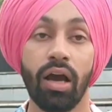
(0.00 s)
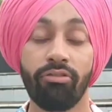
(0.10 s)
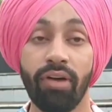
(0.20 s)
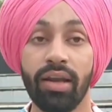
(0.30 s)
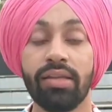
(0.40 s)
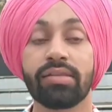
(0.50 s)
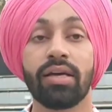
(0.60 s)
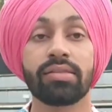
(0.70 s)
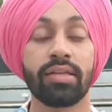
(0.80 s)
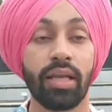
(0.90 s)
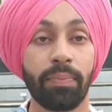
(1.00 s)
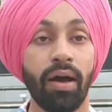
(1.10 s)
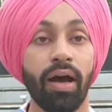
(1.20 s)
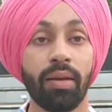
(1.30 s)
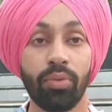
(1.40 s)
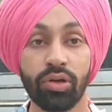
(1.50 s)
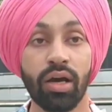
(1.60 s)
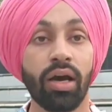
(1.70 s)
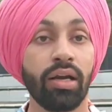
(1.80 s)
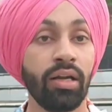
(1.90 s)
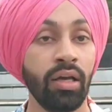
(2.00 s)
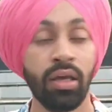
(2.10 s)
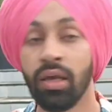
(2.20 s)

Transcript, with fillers: अफ़गानिस्तान से नेपाल भूटान